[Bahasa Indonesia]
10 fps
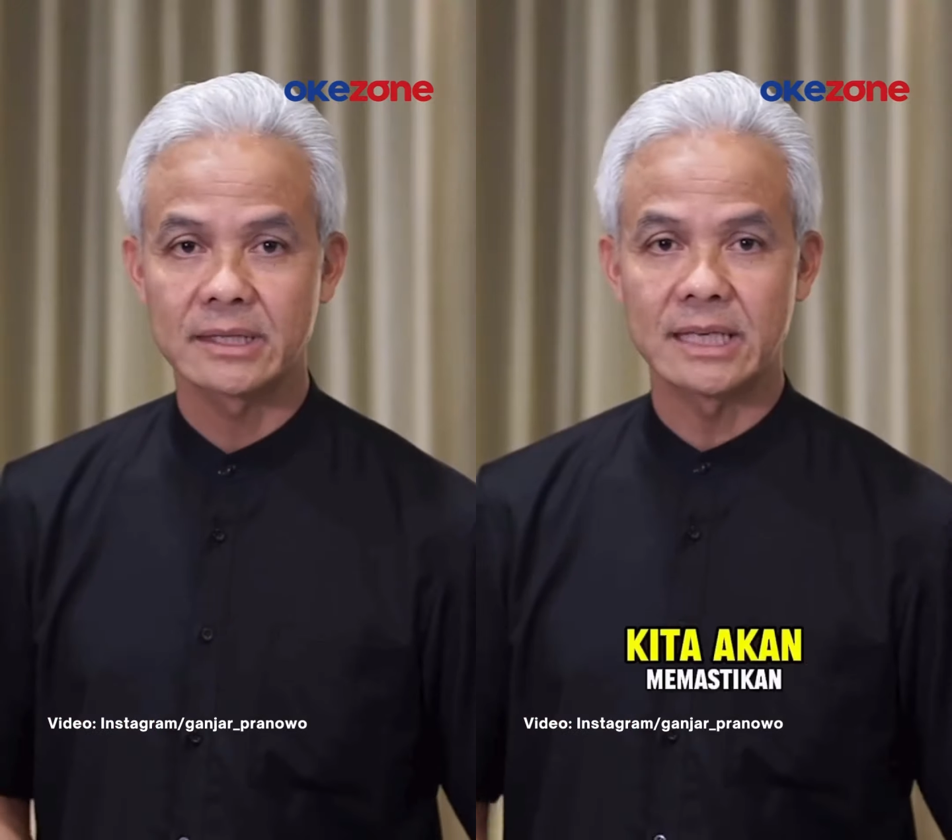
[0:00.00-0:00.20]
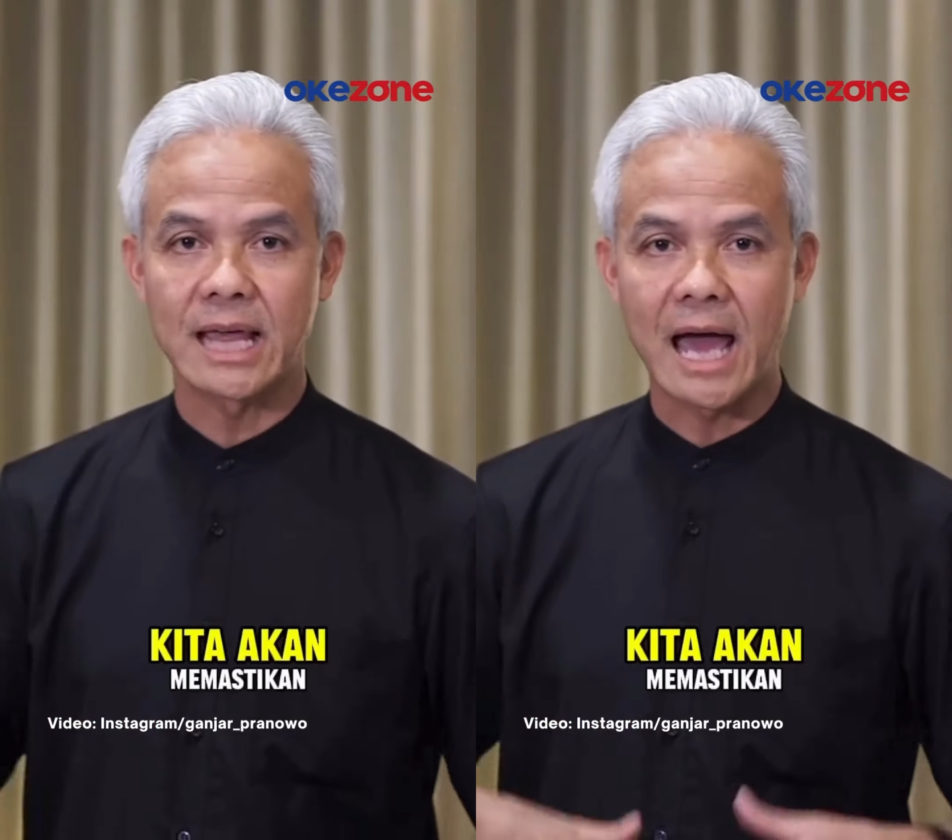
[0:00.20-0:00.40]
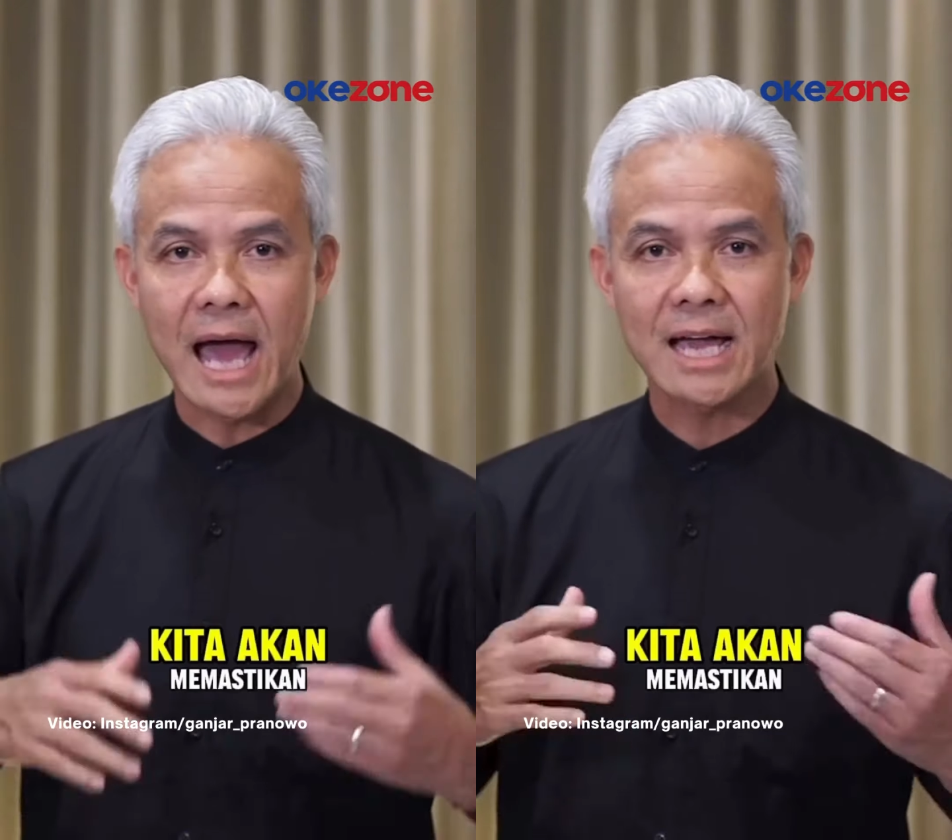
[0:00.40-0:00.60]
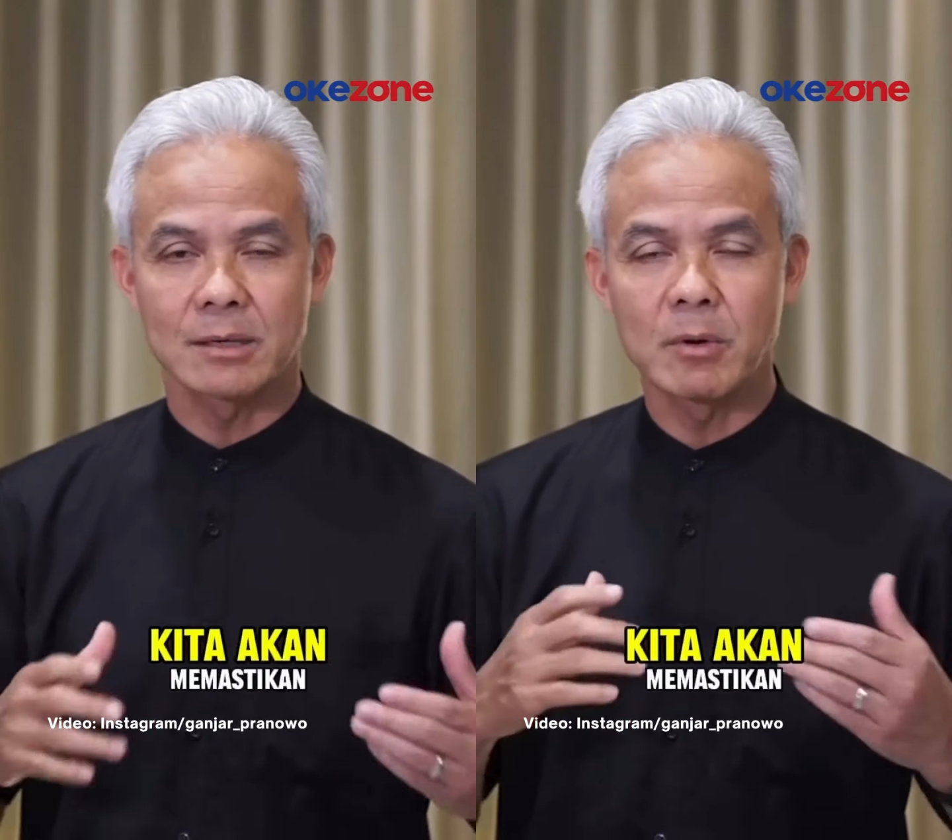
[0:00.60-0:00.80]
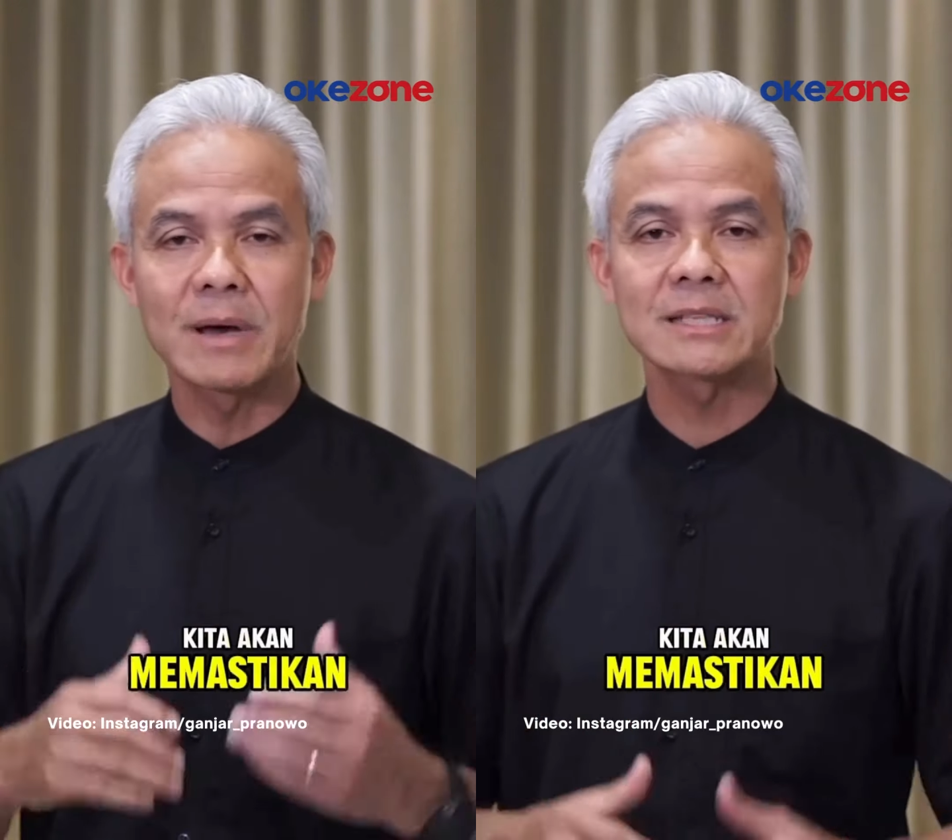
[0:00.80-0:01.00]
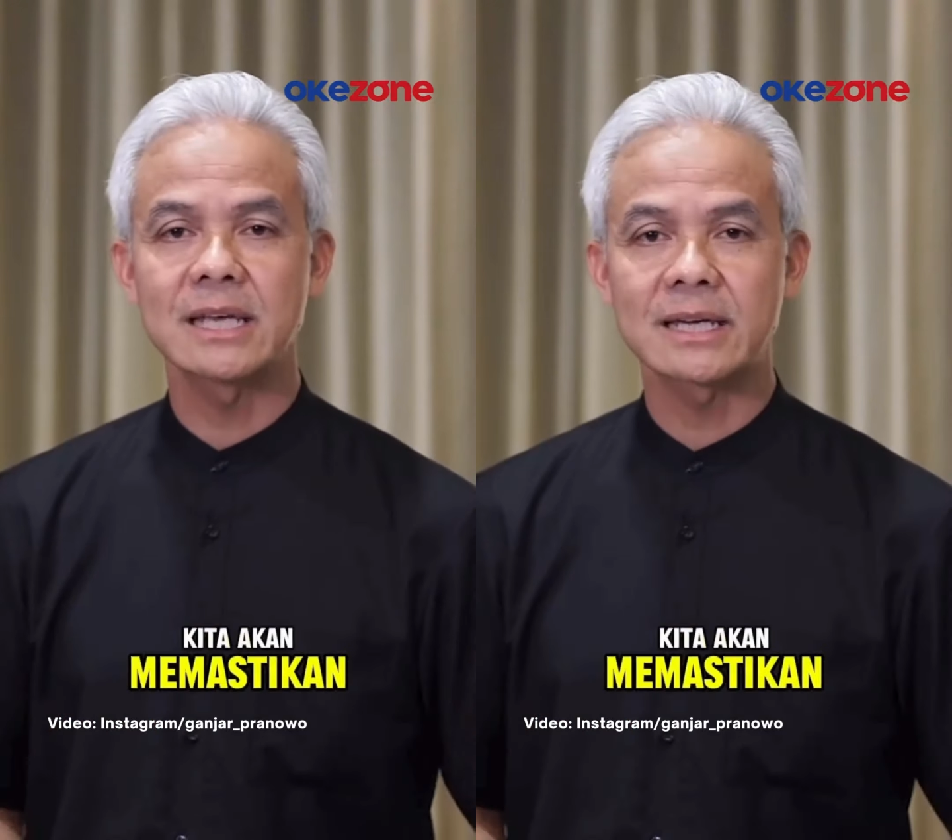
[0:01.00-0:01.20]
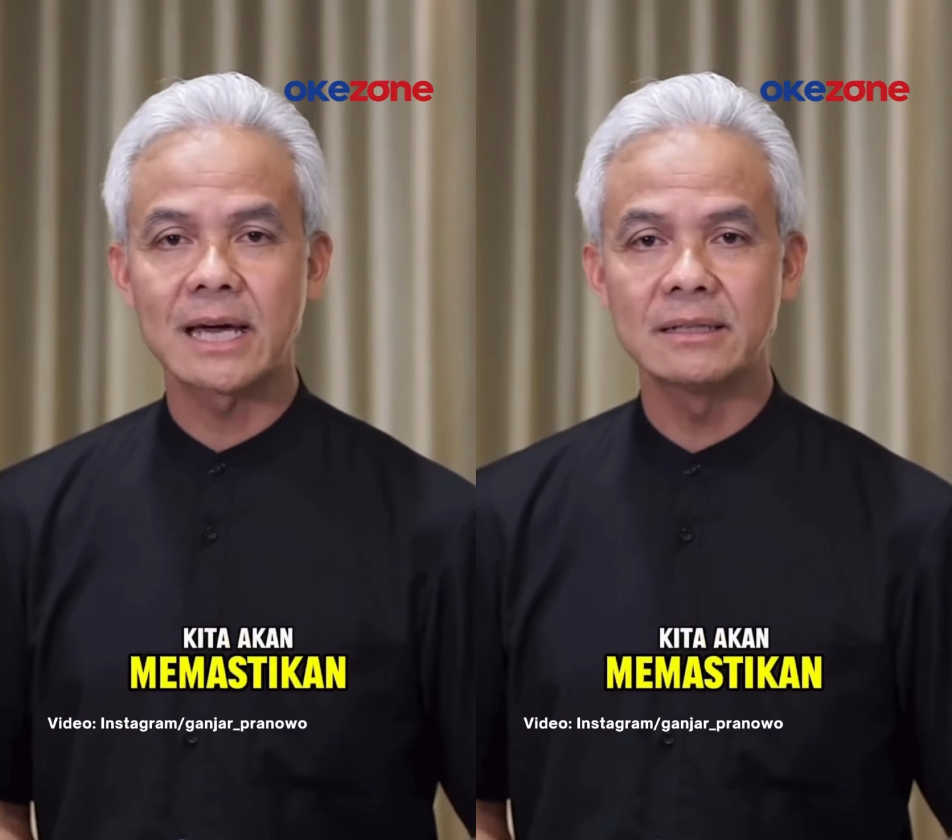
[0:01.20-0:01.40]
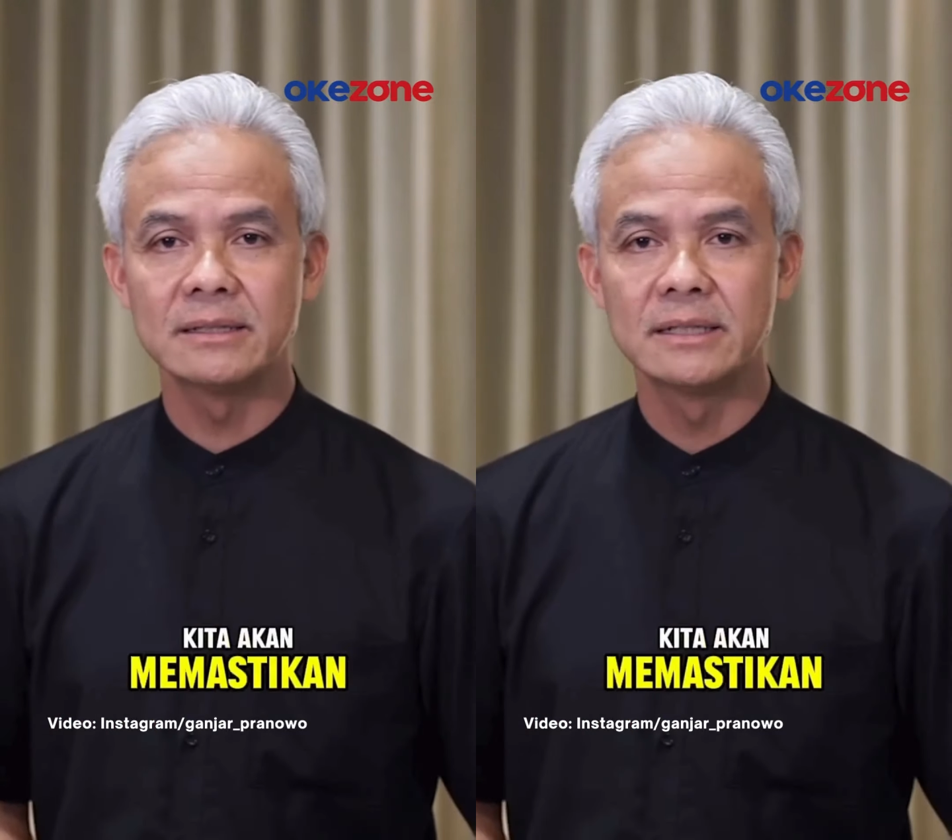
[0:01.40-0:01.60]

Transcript: Kita akan memastikan